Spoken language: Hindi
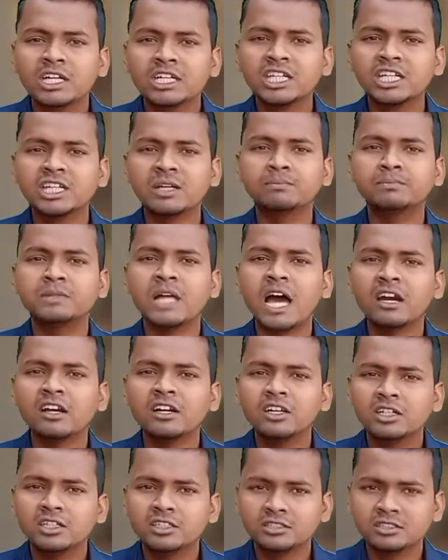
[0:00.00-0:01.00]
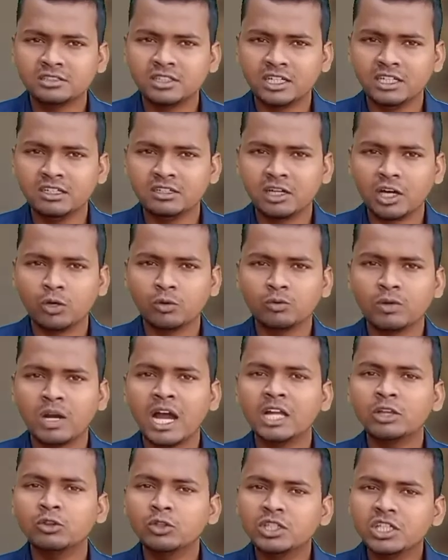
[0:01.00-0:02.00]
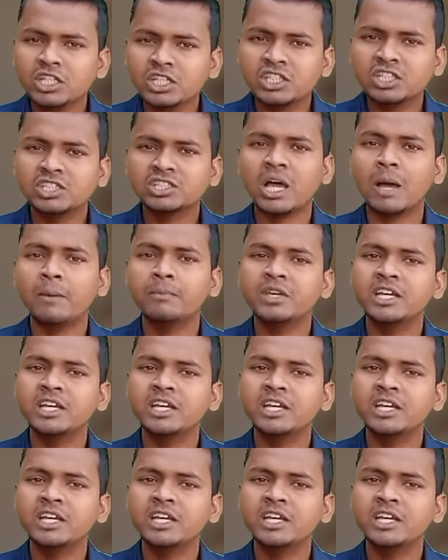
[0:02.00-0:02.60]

गिरफ्तार नहीं करूंगा तो इस हिसाब